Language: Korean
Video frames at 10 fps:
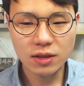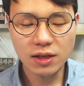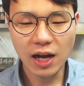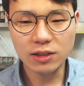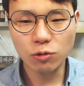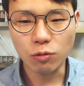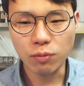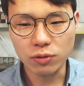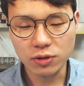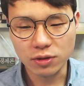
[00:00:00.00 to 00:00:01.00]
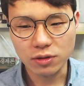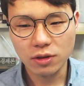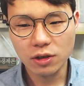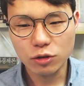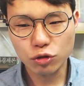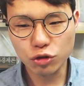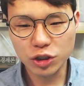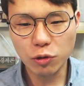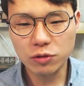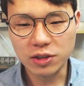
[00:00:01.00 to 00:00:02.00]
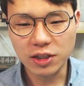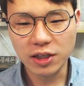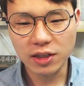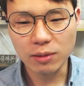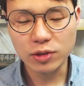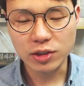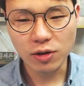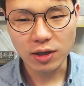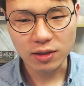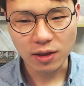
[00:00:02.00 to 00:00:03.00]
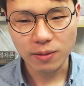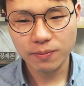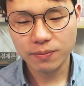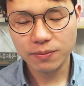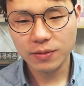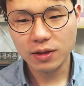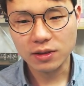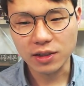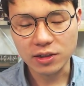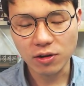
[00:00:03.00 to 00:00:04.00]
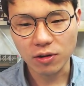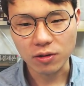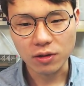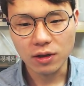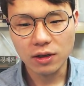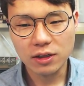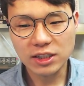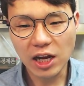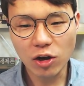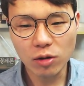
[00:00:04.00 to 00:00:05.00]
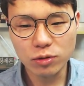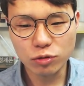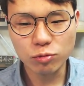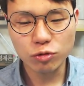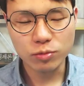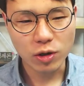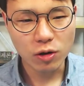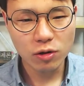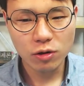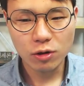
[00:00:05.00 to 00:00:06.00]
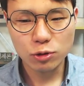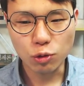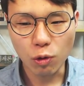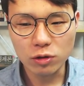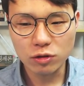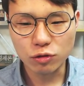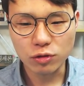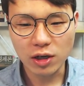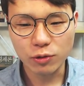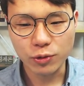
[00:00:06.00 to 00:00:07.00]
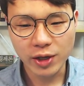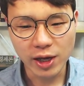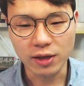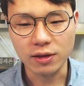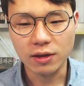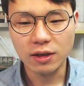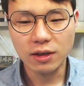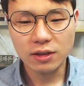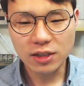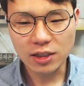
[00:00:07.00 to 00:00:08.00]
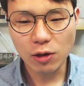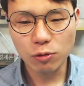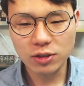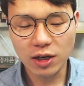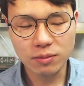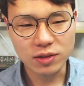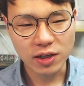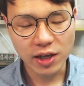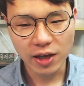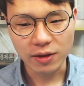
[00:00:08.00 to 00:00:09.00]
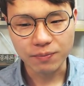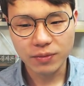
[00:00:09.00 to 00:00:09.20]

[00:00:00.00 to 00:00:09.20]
하는 공포를 수시로 느끼기 때문인 것 같다. 그래서 창업을 꿈꾸며 조언을 구하기 위해 찾아온 사람들에게